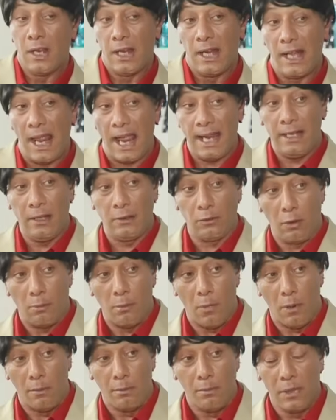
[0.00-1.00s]
لعيلة
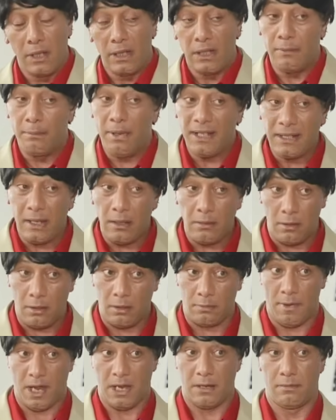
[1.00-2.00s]
امهم يبطل الخطبه